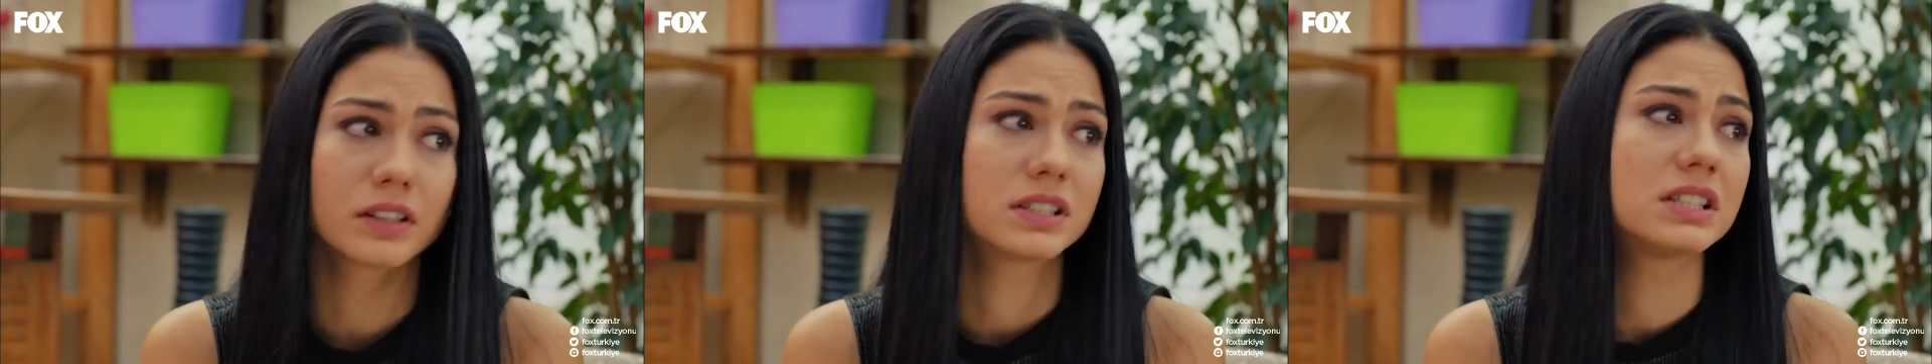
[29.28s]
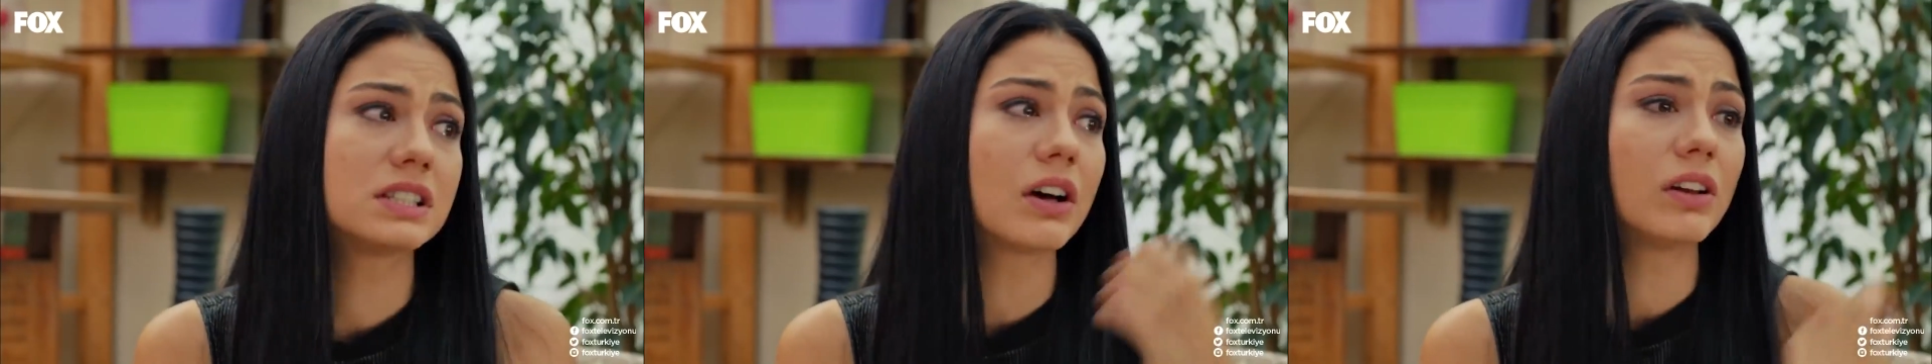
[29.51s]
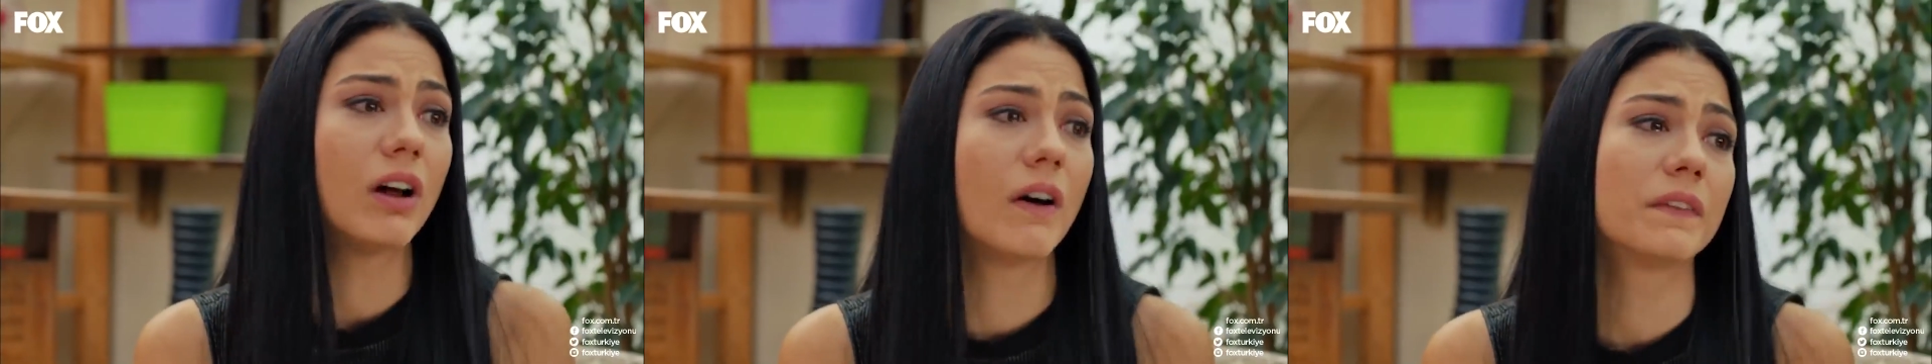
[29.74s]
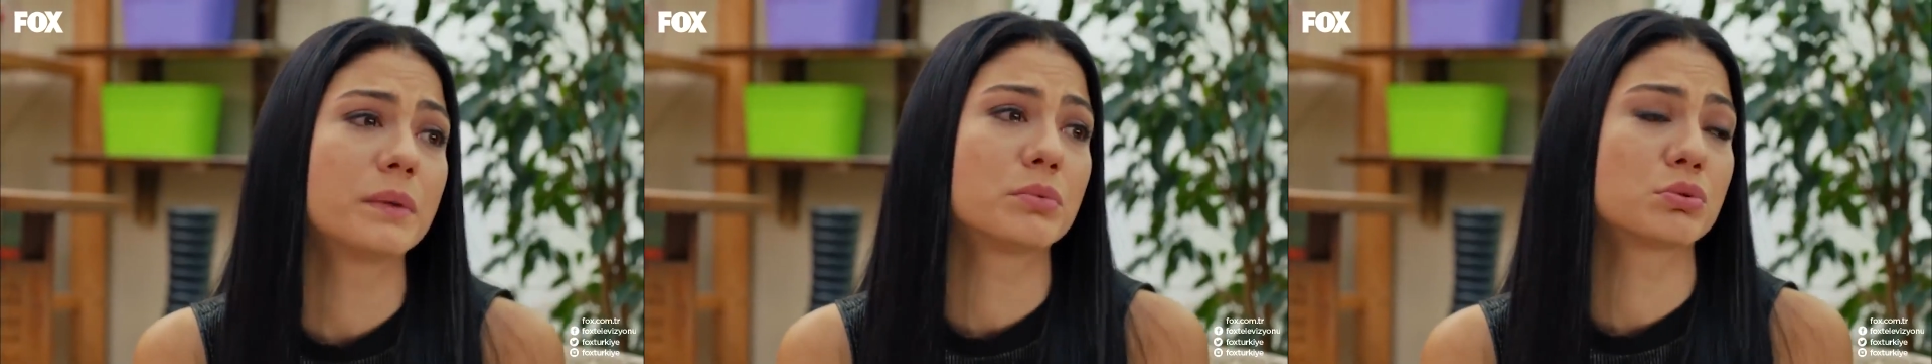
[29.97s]
Ya siz hala
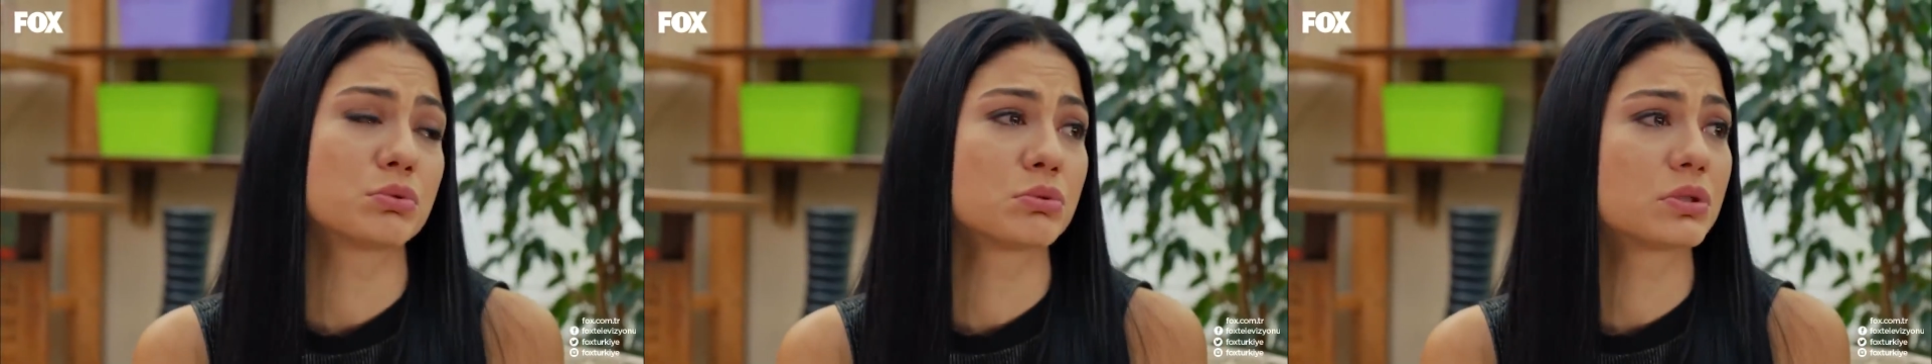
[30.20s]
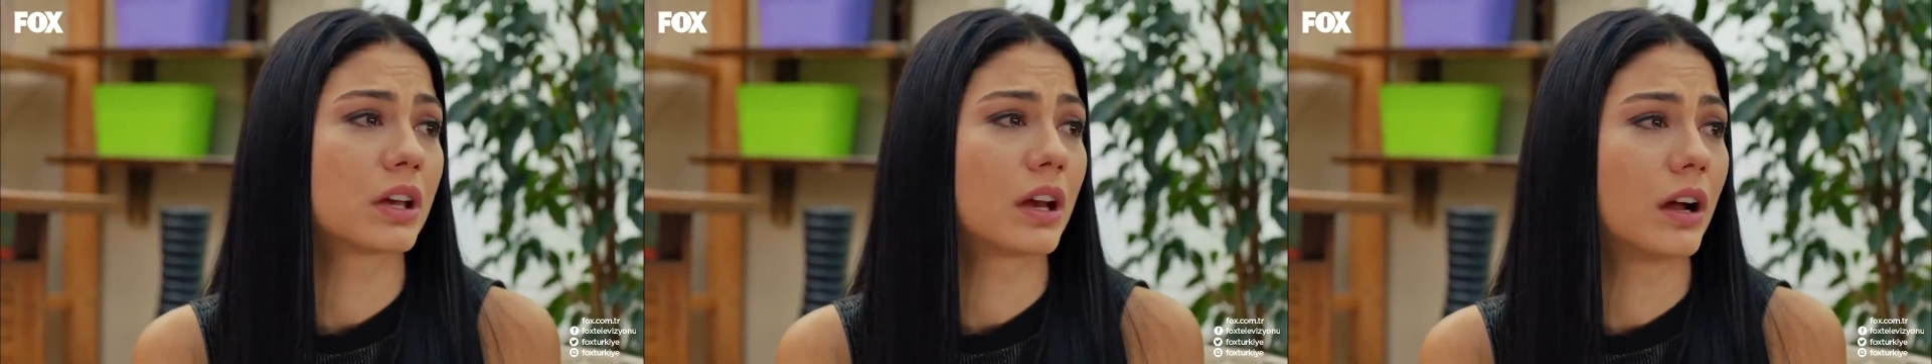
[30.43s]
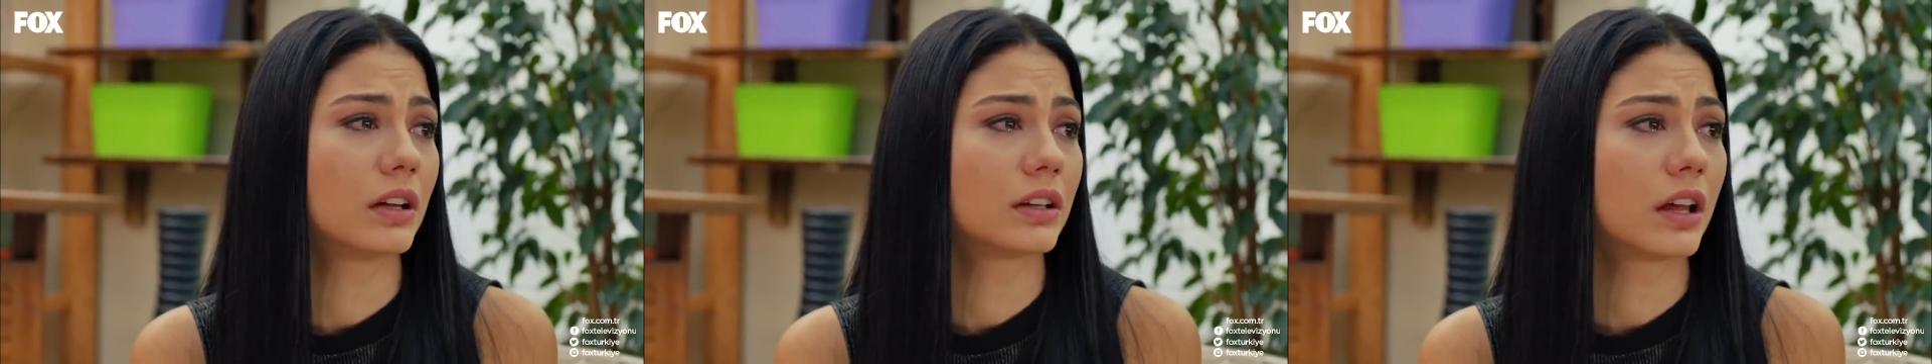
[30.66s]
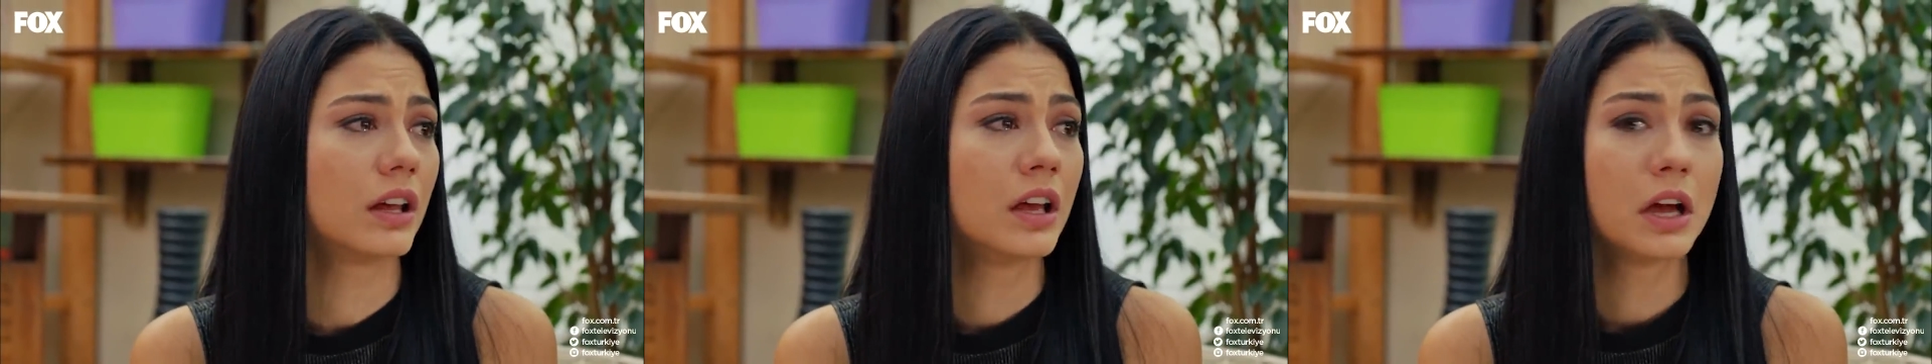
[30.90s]
anlamıyorsunuz herhalde.
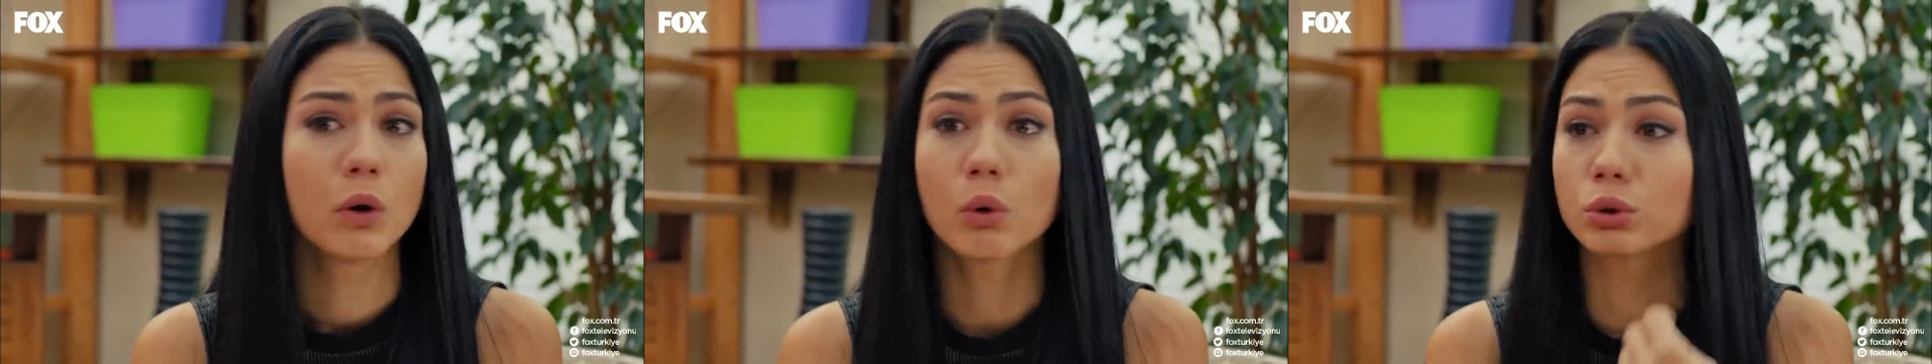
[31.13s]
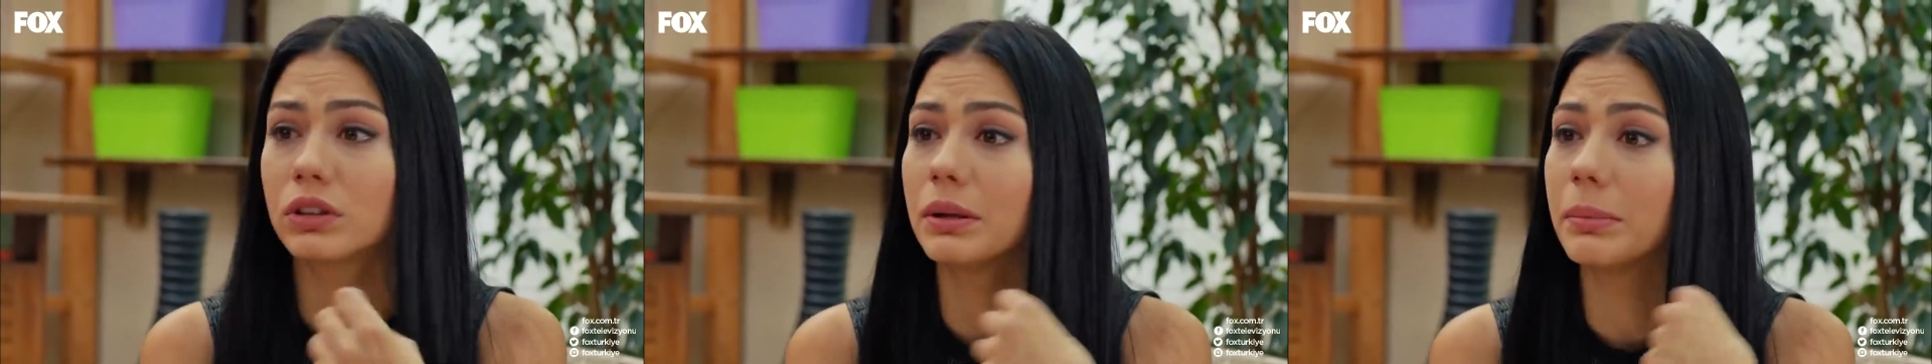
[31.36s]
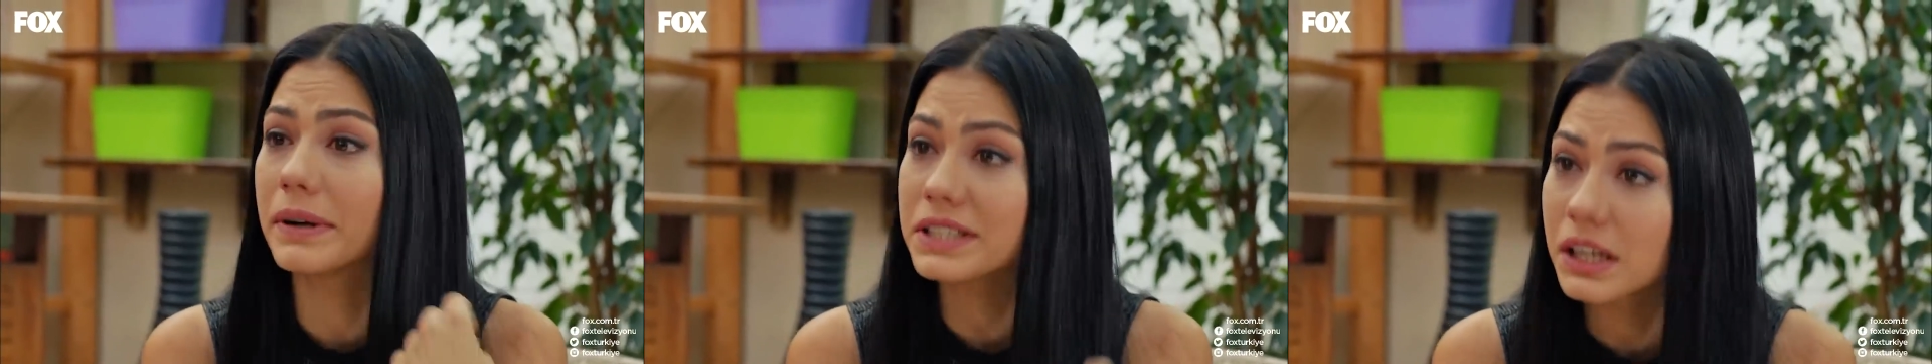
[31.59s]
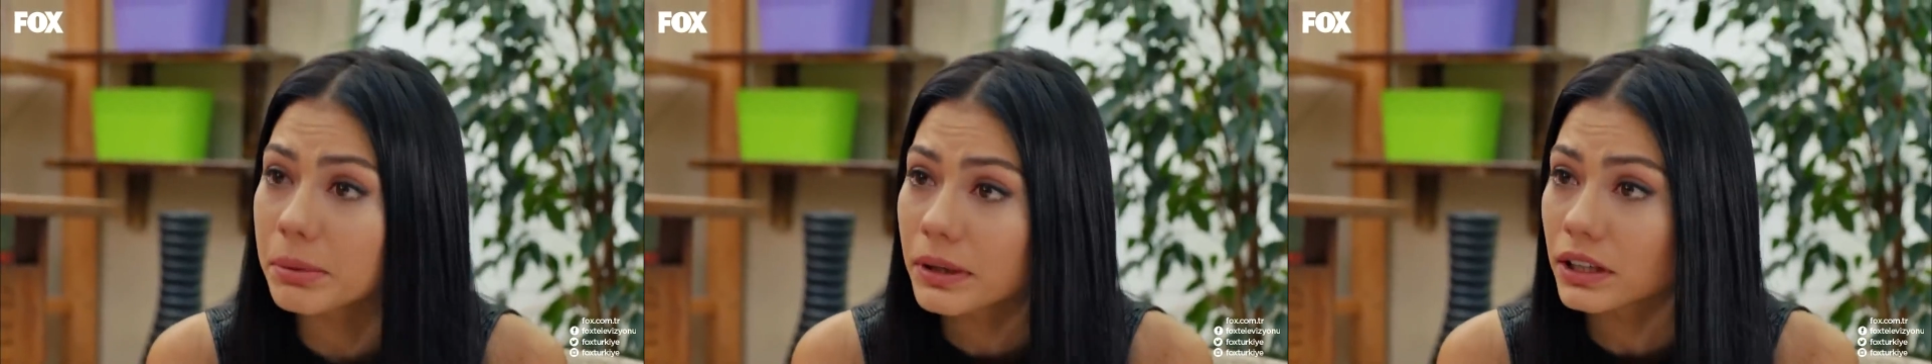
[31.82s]
Ortada
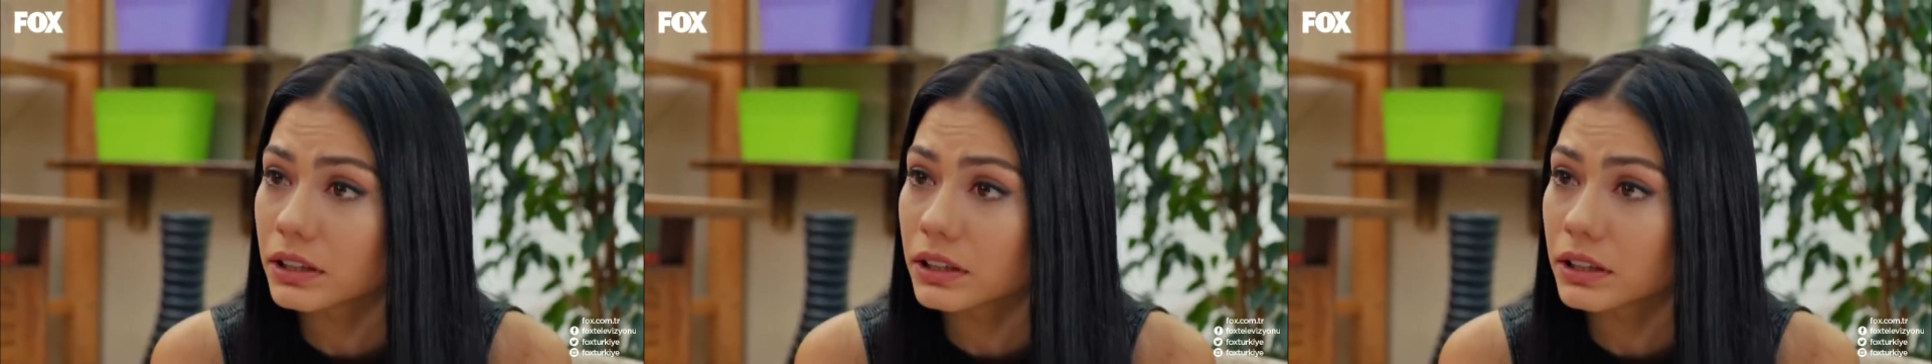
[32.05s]
başka bir